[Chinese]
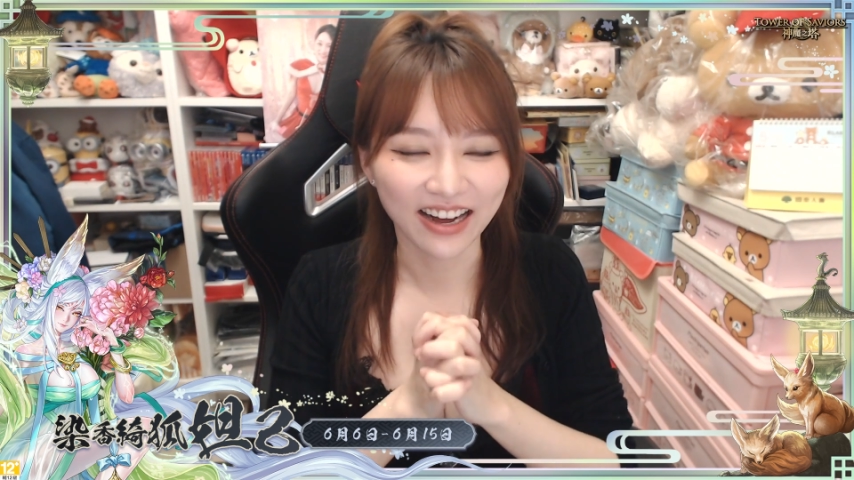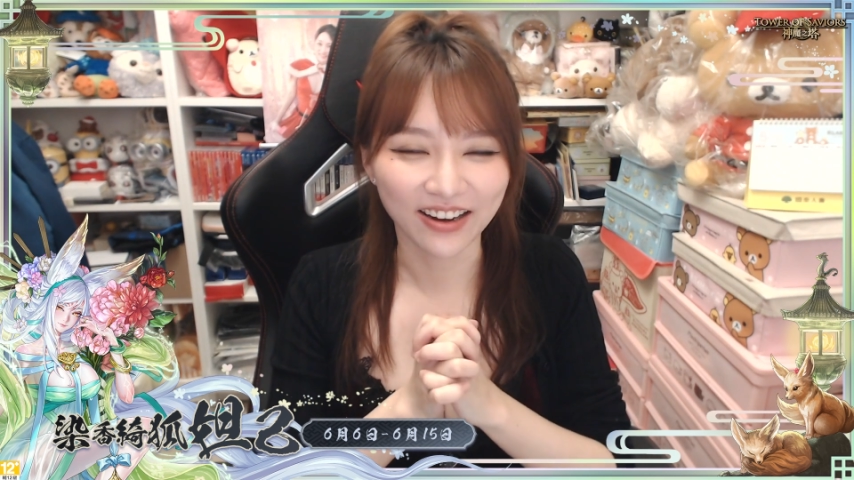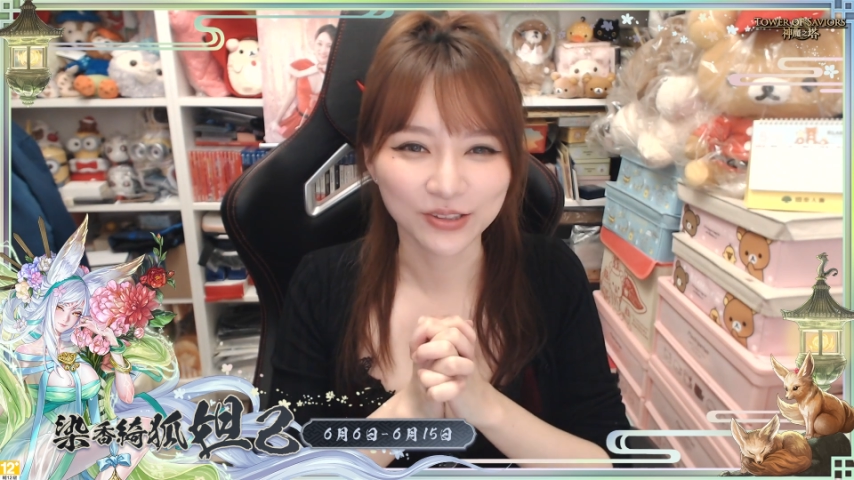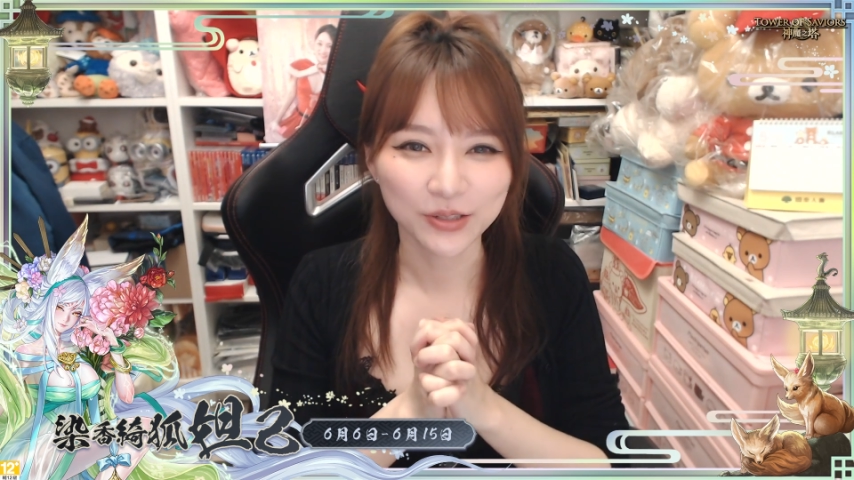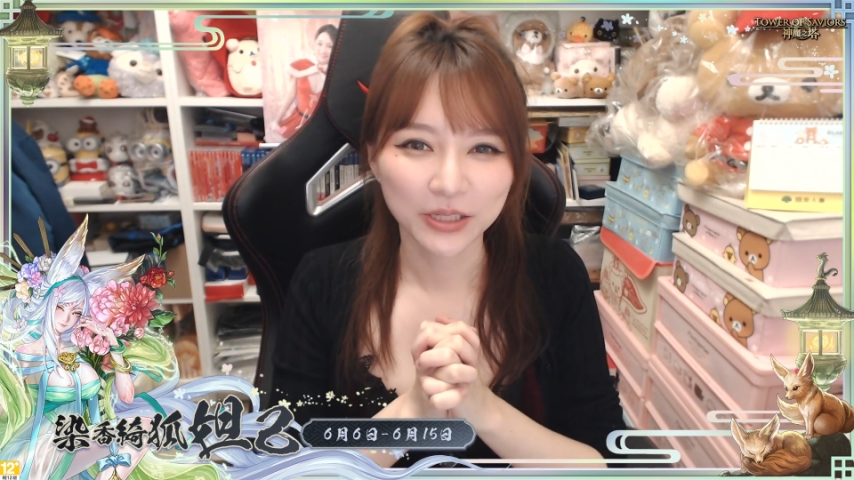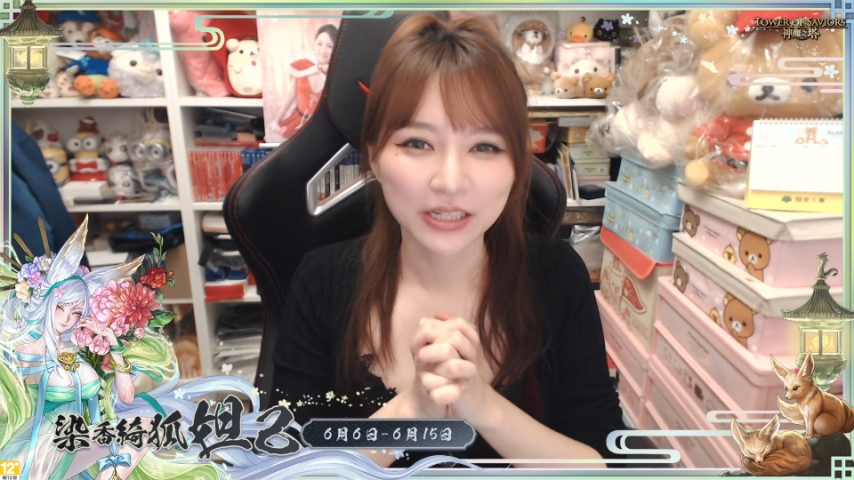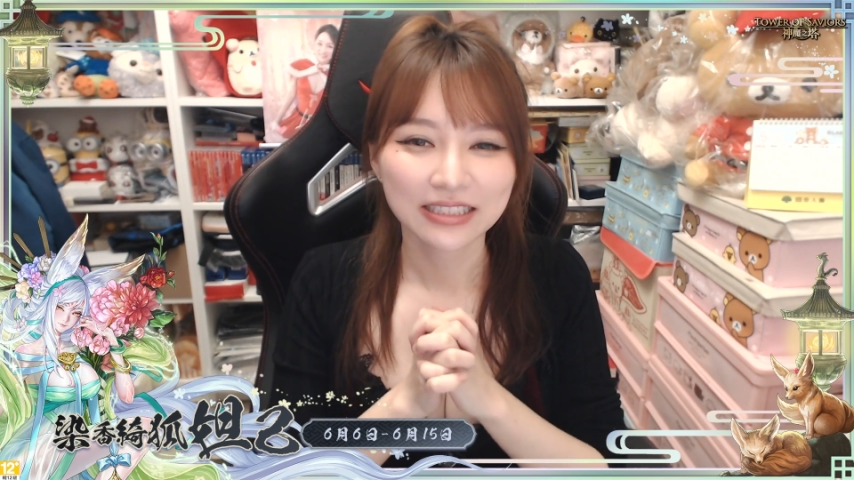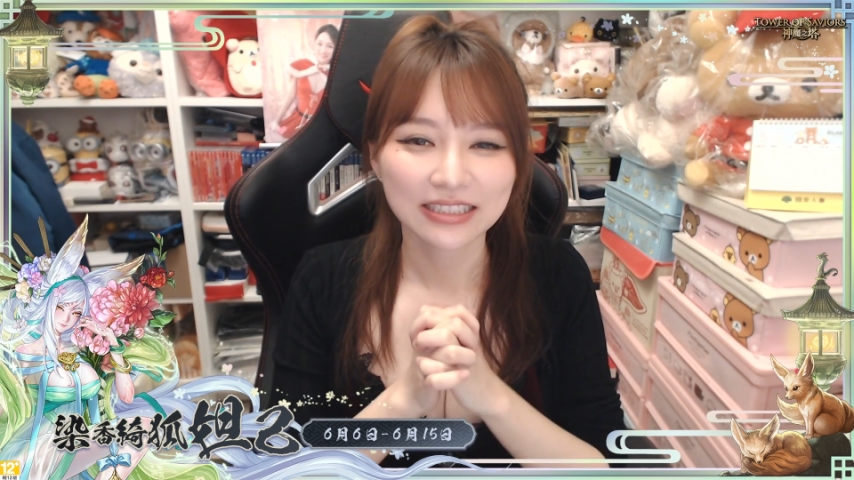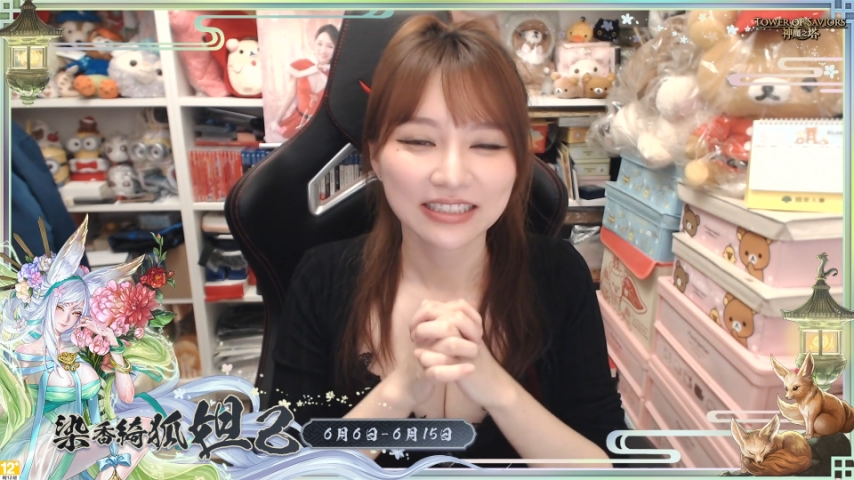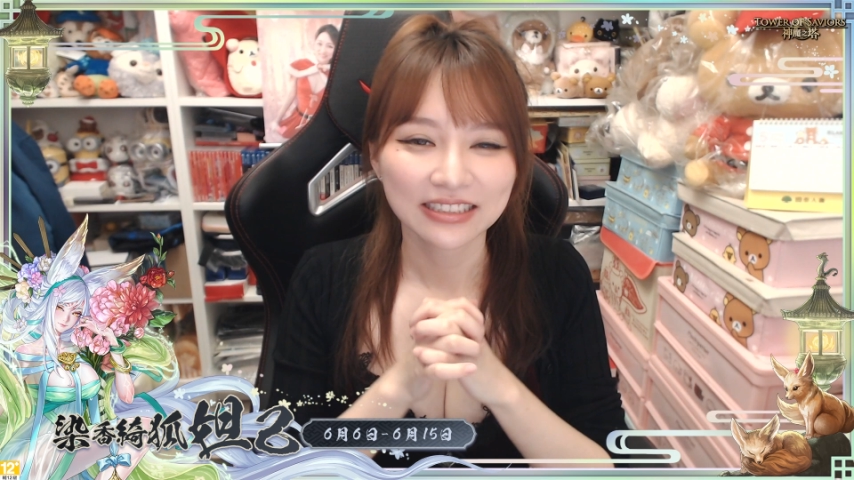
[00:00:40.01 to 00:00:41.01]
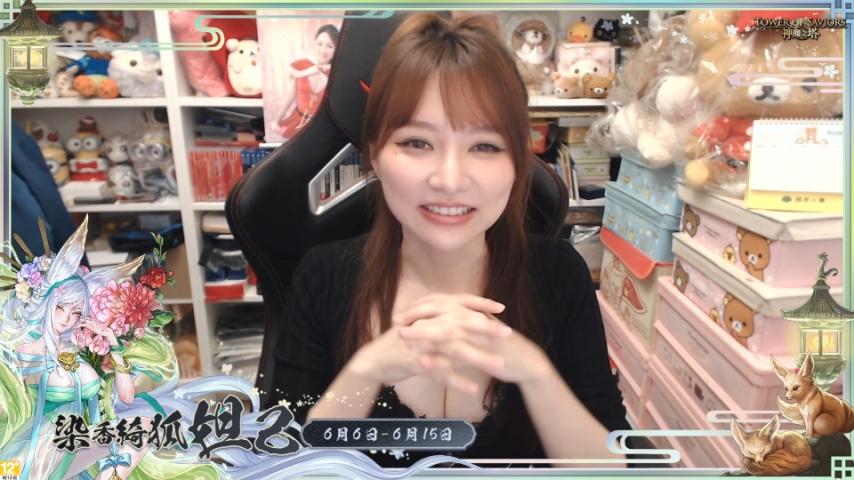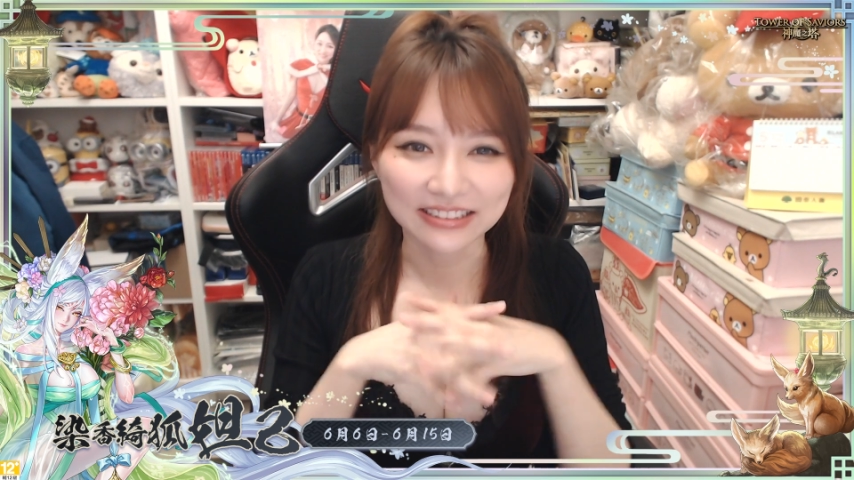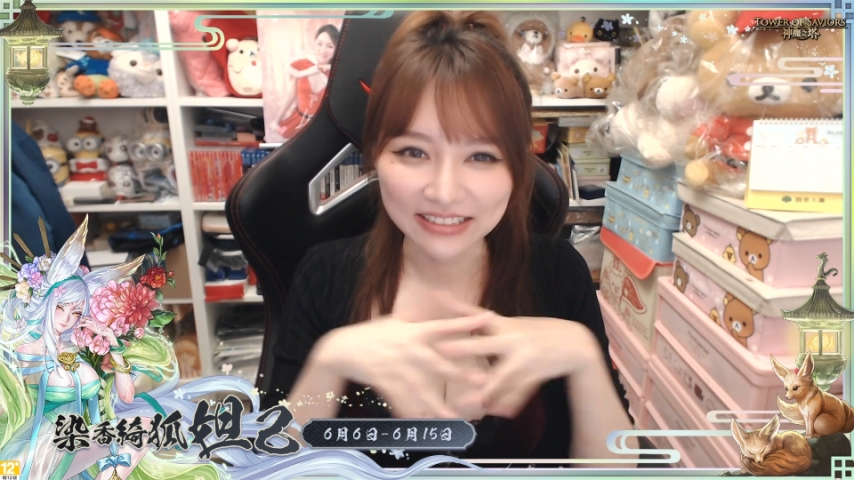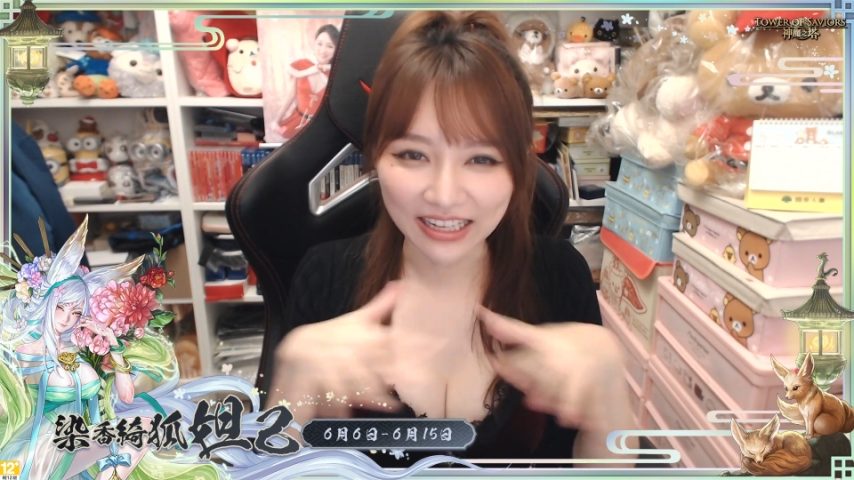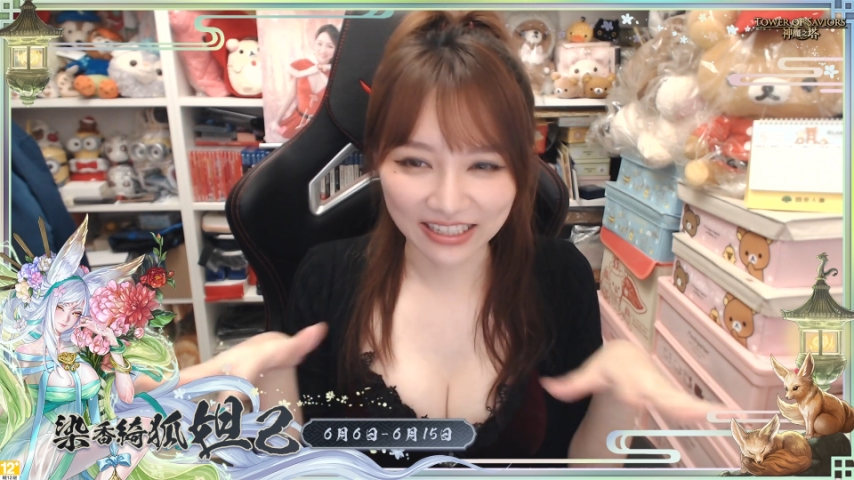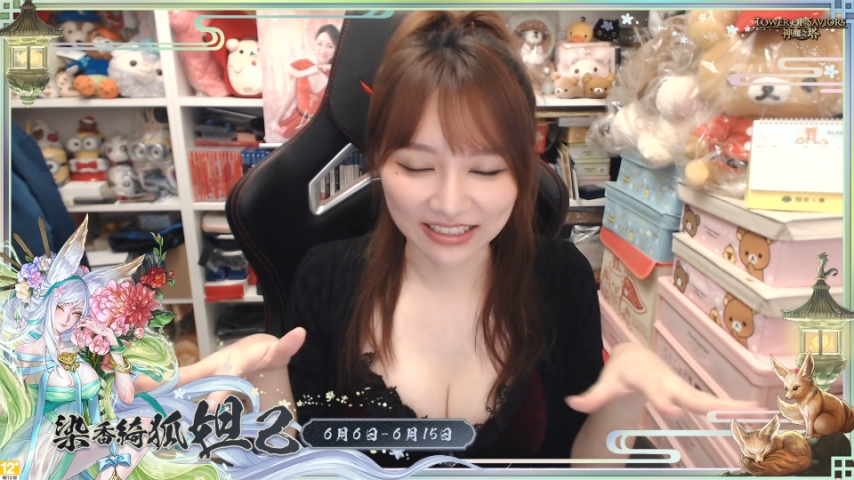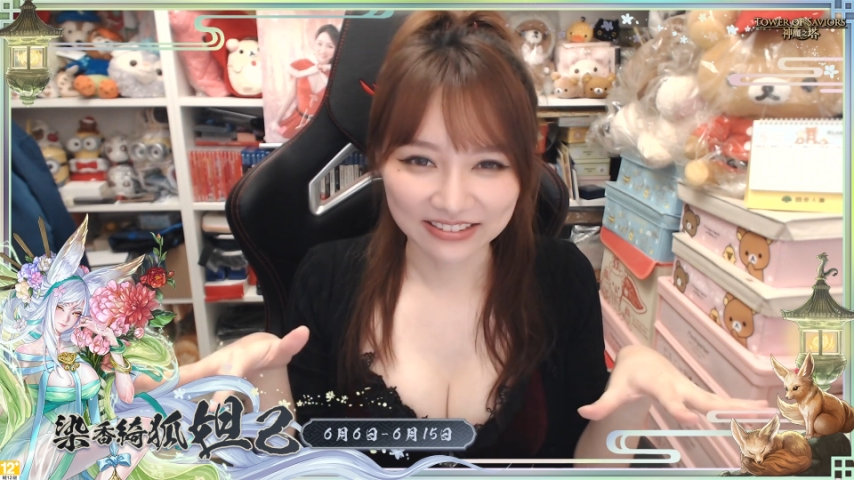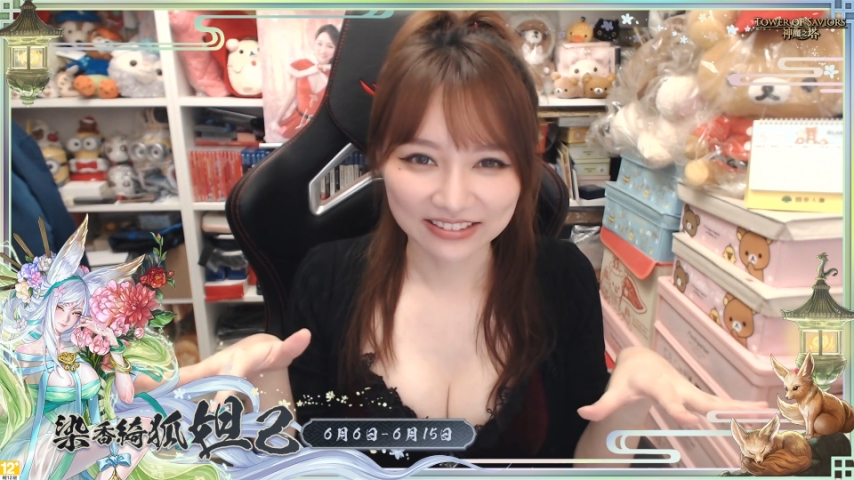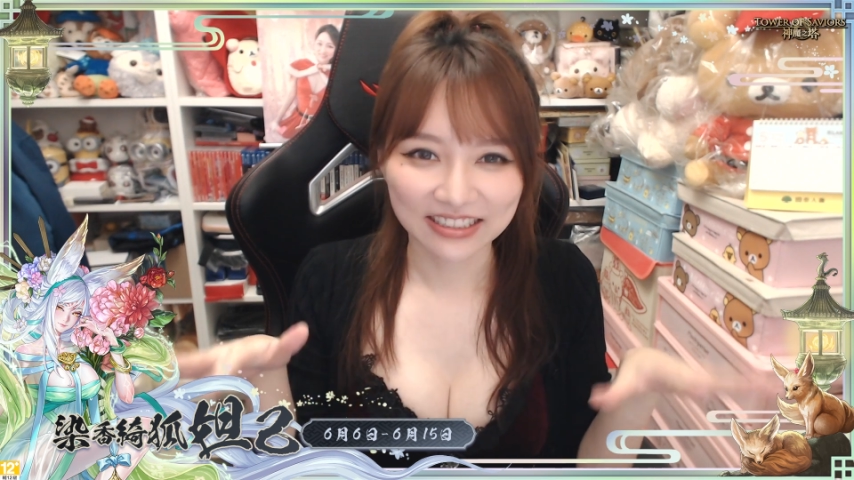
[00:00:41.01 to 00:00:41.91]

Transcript: 好，以下